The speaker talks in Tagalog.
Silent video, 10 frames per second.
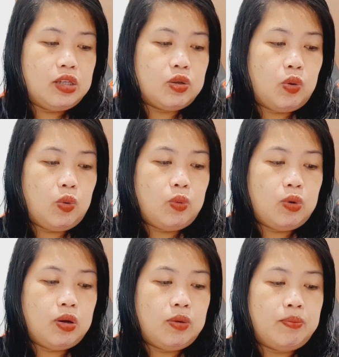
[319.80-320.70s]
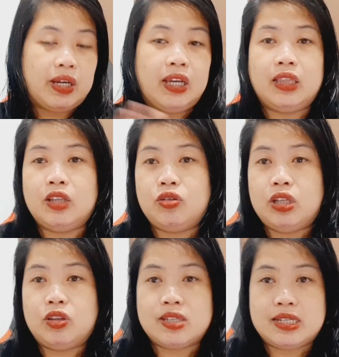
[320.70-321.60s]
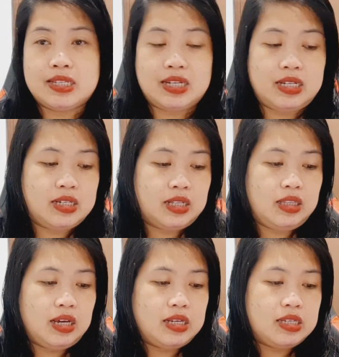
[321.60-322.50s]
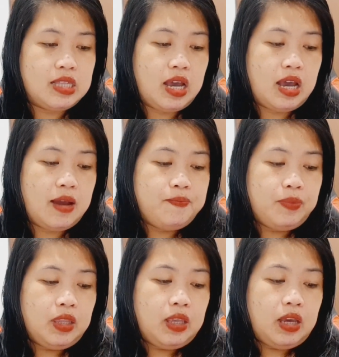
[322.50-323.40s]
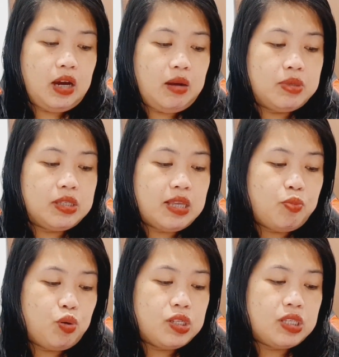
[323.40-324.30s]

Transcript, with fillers: So, uh, makikita nyo dito sa screenshot guys na um, step 1,